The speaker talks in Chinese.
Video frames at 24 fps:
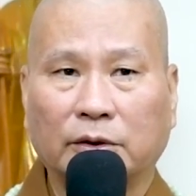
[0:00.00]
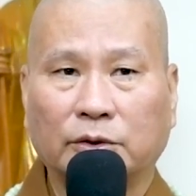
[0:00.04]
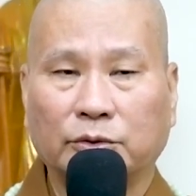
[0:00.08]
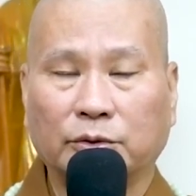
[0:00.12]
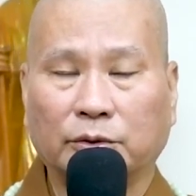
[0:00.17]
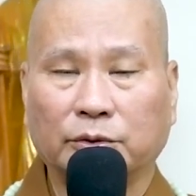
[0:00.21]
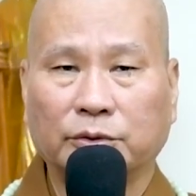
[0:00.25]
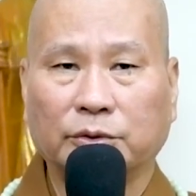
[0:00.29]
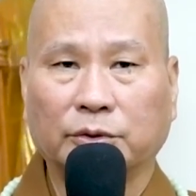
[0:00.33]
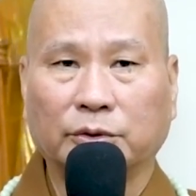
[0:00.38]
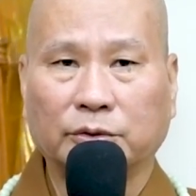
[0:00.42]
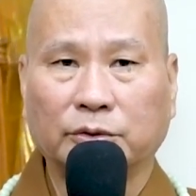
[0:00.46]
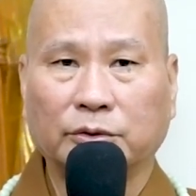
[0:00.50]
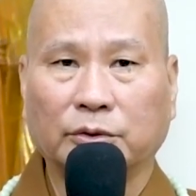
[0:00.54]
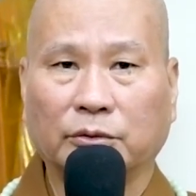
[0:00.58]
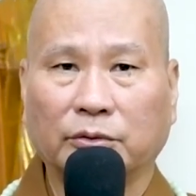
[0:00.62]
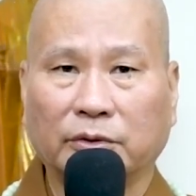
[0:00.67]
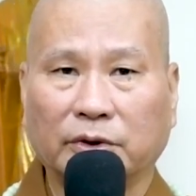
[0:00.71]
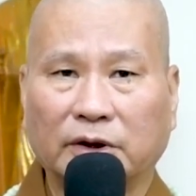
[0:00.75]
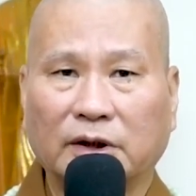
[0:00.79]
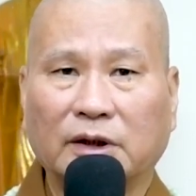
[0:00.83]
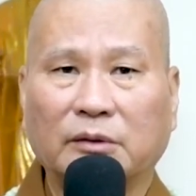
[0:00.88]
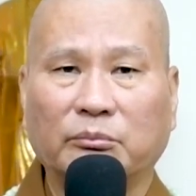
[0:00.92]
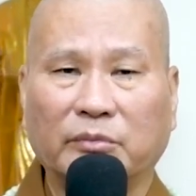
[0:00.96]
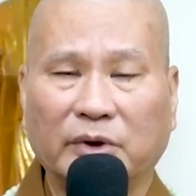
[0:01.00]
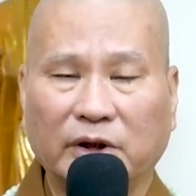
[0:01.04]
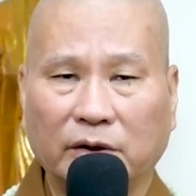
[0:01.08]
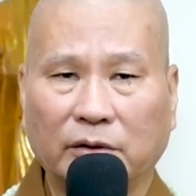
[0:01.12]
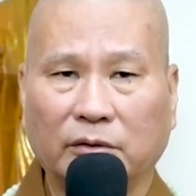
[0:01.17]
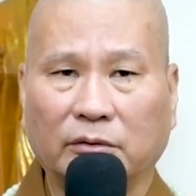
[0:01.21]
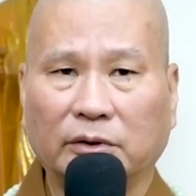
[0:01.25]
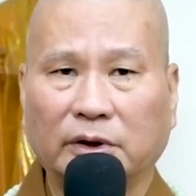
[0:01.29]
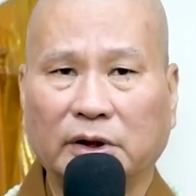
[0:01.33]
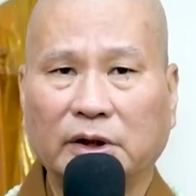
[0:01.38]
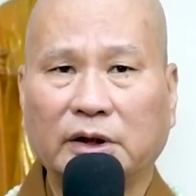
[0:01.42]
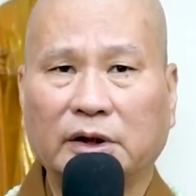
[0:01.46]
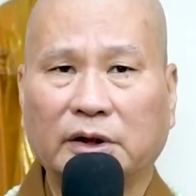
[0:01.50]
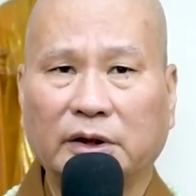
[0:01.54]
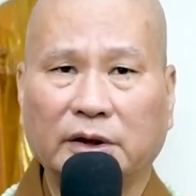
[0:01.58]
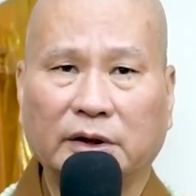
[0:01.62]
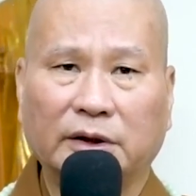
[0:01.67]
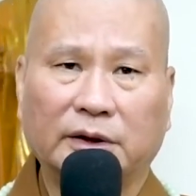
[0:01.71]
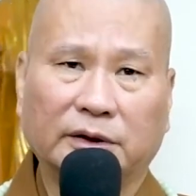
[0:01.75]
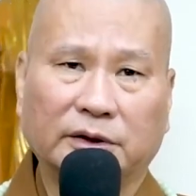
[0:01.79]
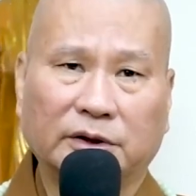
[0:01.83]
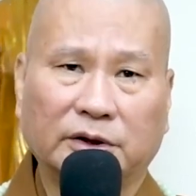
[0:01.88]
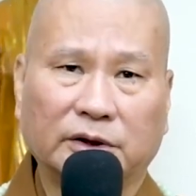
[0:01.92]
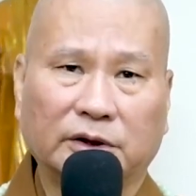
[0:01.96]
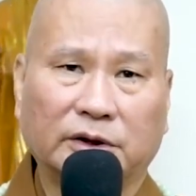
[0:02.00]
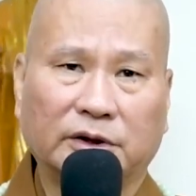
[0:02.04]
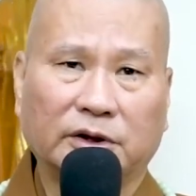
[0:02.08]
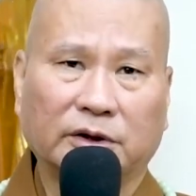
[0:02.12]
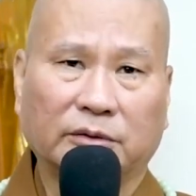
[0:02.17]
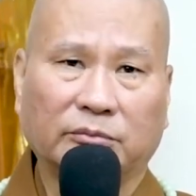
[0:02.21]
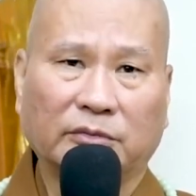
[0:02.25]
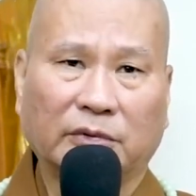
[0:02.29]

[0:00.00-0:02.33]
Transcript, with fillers: 所作所为那没有利益的事情